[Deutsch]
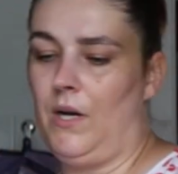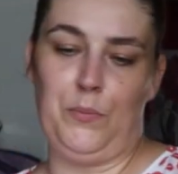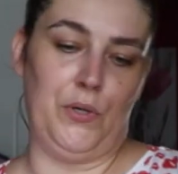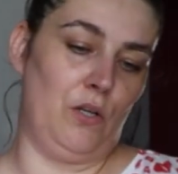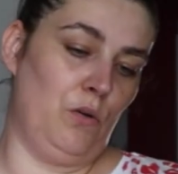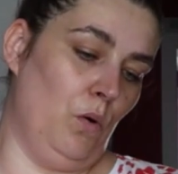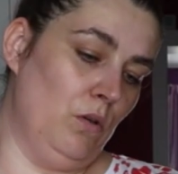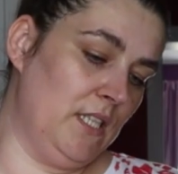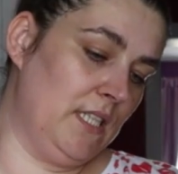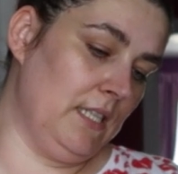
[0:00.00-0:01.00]
ähm,
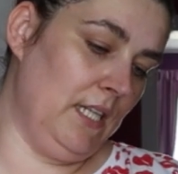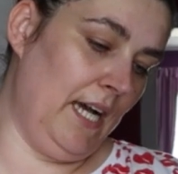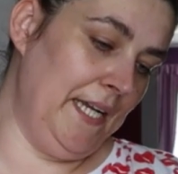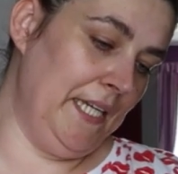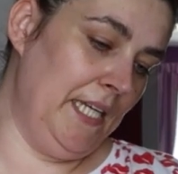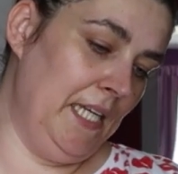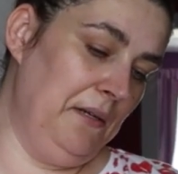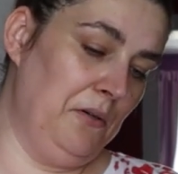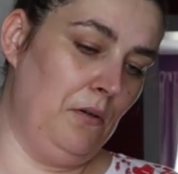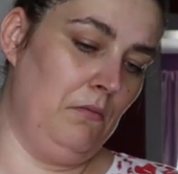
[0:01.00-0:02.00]
Aprikosen, 1
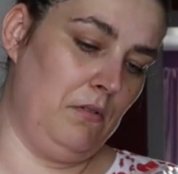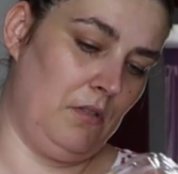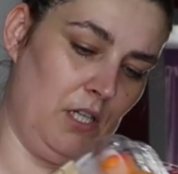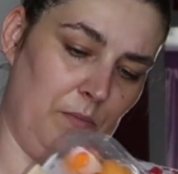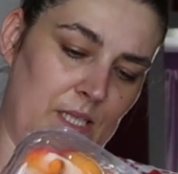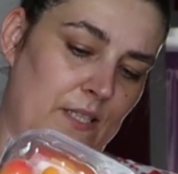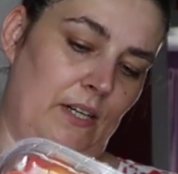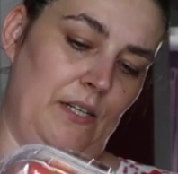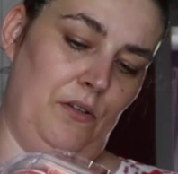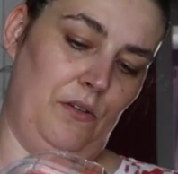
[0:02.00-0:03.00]
Kilo,
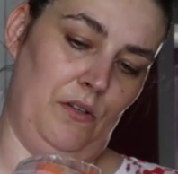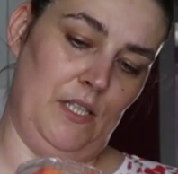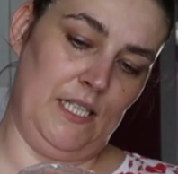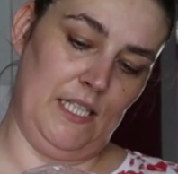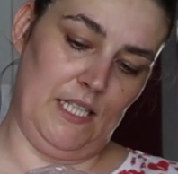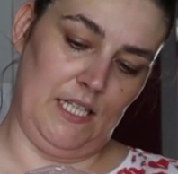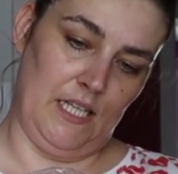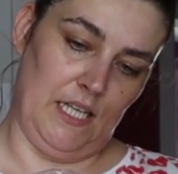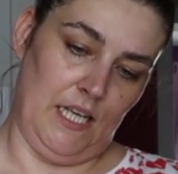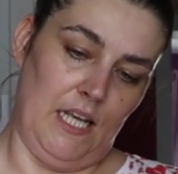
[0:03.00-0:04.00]
2,99.
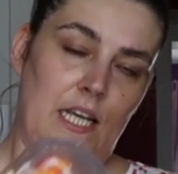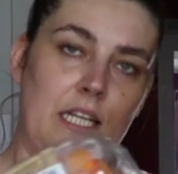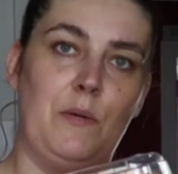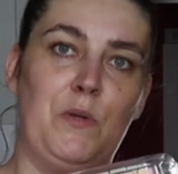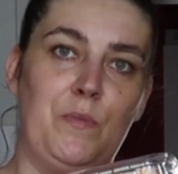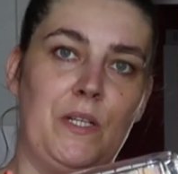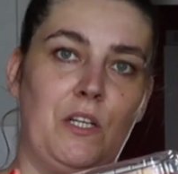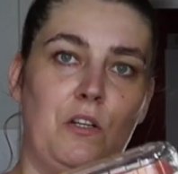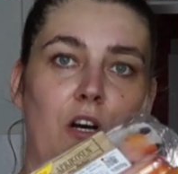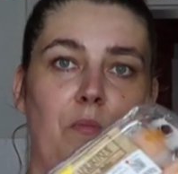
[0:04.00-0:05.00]
Die habe ich
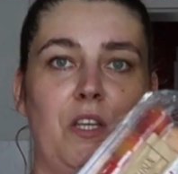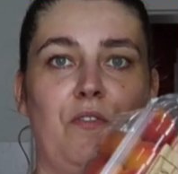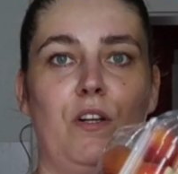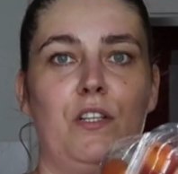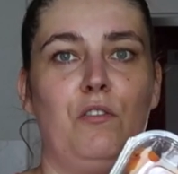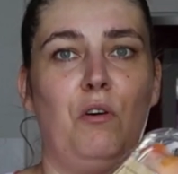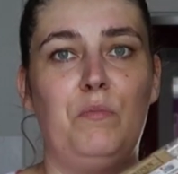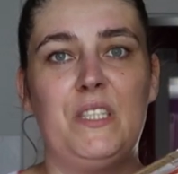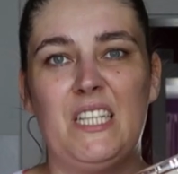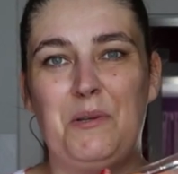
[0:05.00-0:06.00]
mitgenommen. Ich wollte noch ein
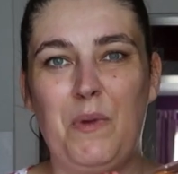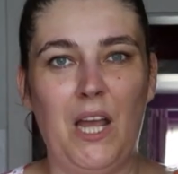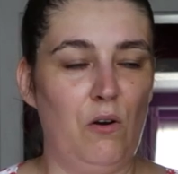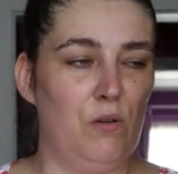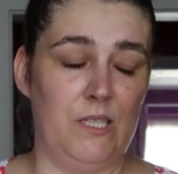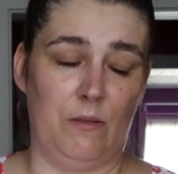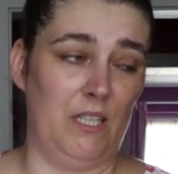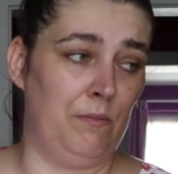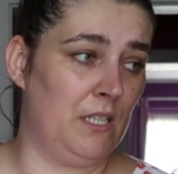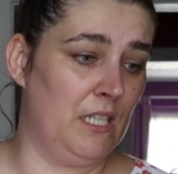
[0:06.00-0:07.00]
bisschen mehr Obst, aber
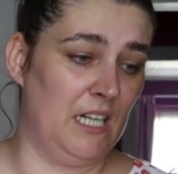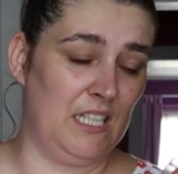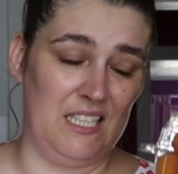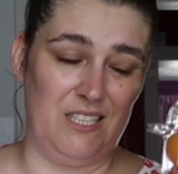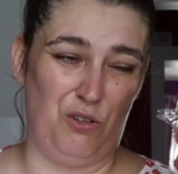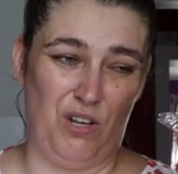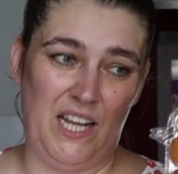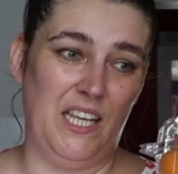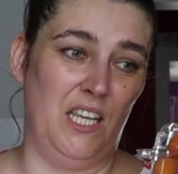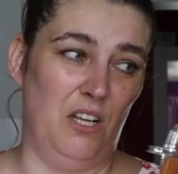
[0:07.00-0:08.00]
ich habe gedacht, das ist schon
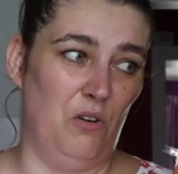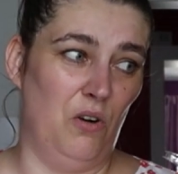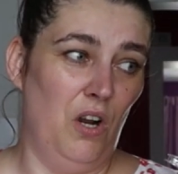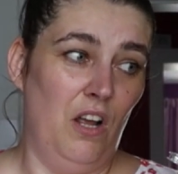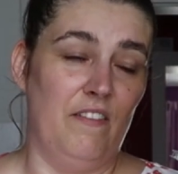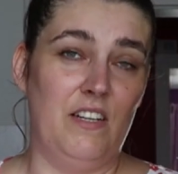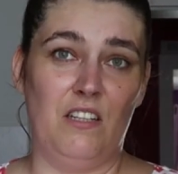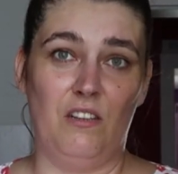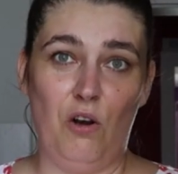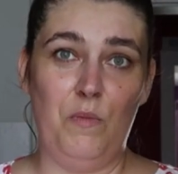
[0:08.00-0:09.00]
1 Kilo. Wenn
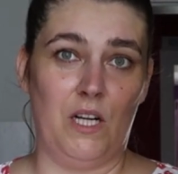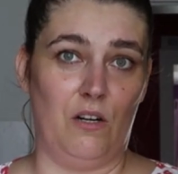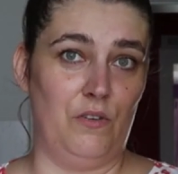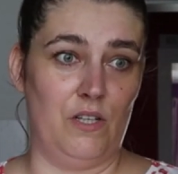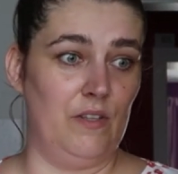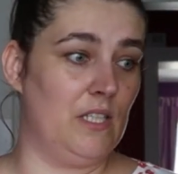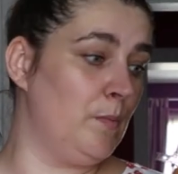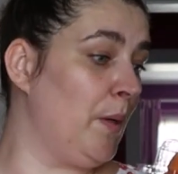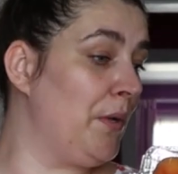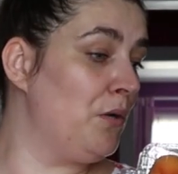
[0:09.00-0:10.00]
ich noch mehr kaufe, dann wird
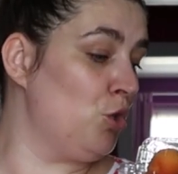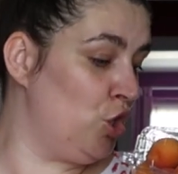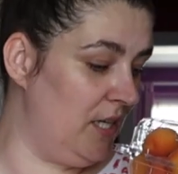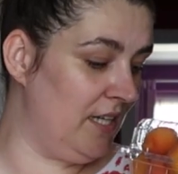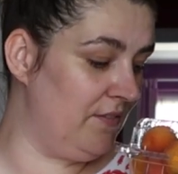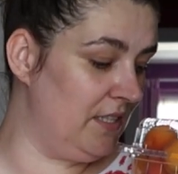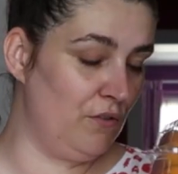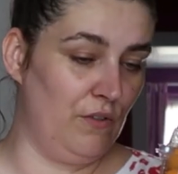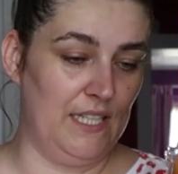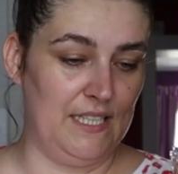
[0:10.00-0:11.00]
das bei mir nur schlecht, weil
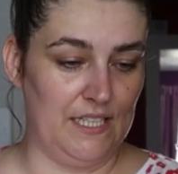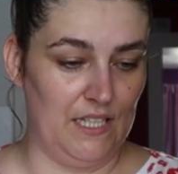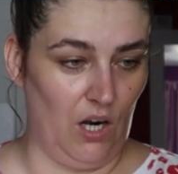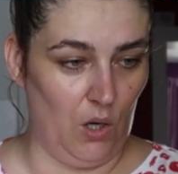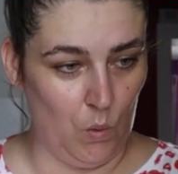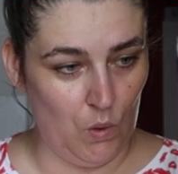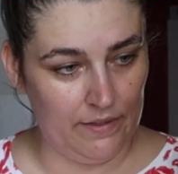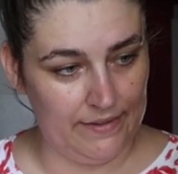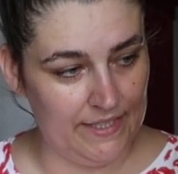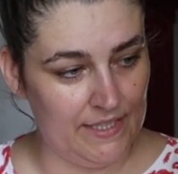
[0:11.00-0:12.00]
so viel esse ich
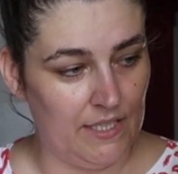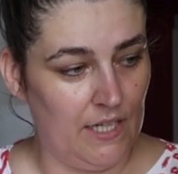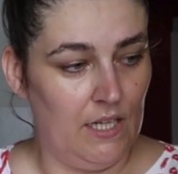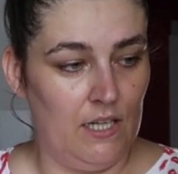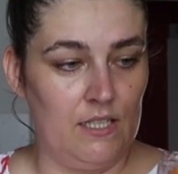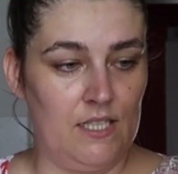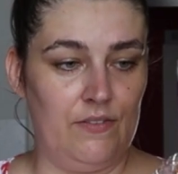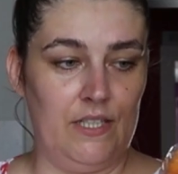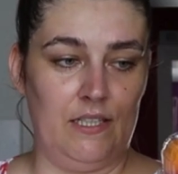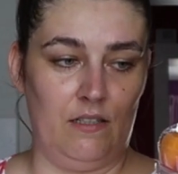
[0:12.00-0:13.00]
auch nicht.
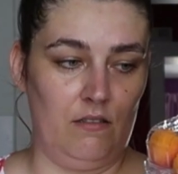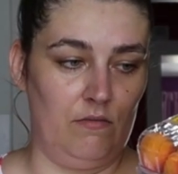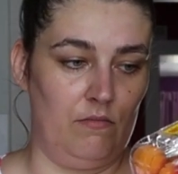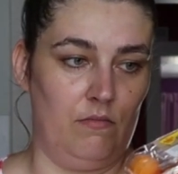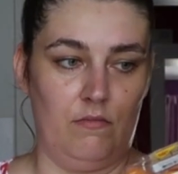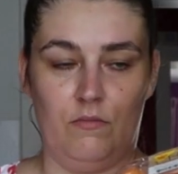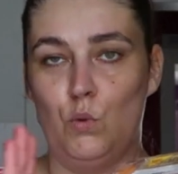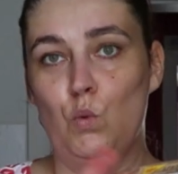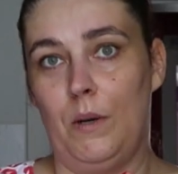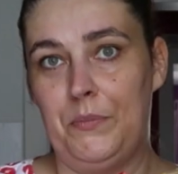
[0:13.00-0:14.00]
Deswegen ähm,
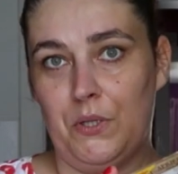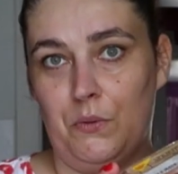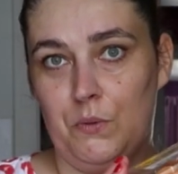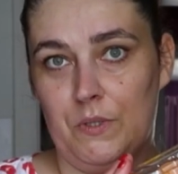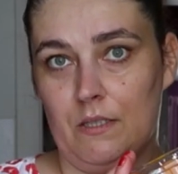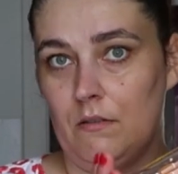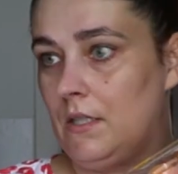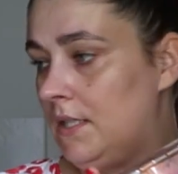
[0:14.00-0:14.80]
nur Aprikosen.